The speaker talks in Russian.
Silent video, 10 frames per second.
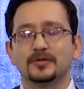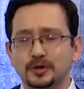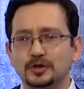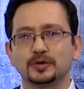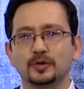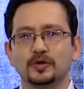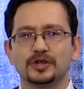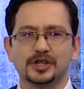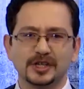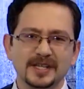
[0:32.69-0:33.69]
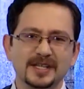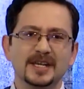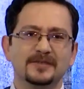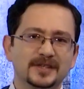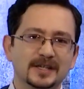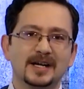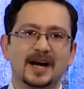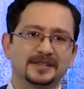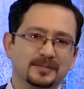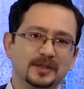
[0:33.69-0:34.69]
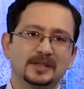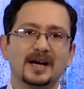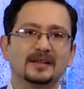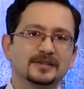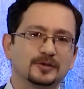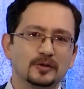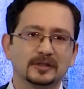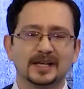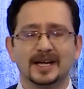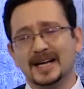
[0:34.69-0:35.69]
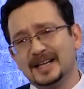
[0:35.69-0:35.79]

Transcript: Все, что хочешь. И нефть, и газ, металлы, золото.